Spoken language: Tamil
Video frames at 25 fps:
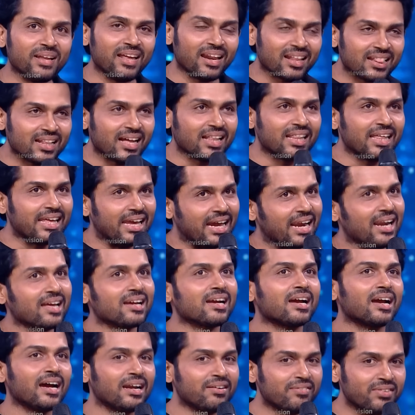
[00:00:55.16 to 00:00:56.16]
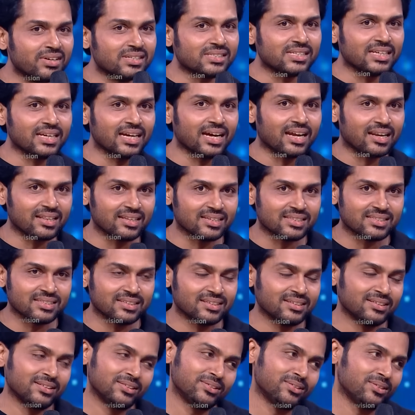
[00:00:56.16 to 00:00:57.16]
இருந்தால் தான் எனக்கு கன்வின்சிங்காக இருந்துச்சு
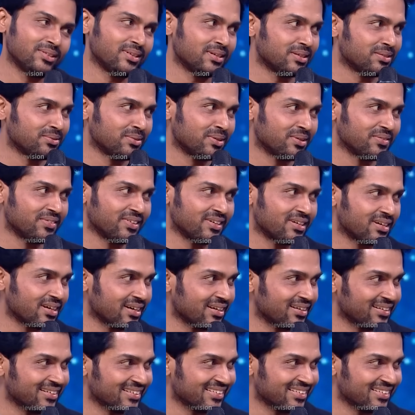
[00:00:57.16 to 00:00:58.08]
ஸோ தட்ஸ் வாட் வி ட்ரைட்